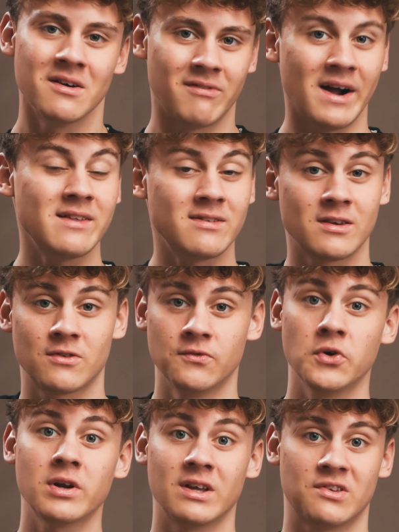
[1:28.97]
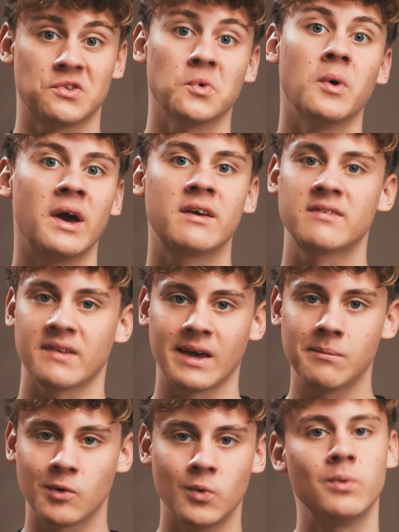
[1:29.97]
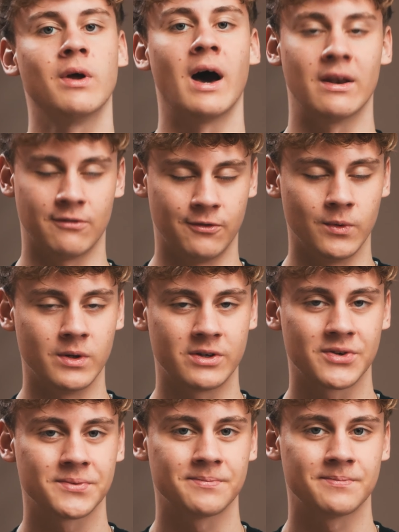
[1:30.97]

weil es sich wirklich so extrem gut anfühlt.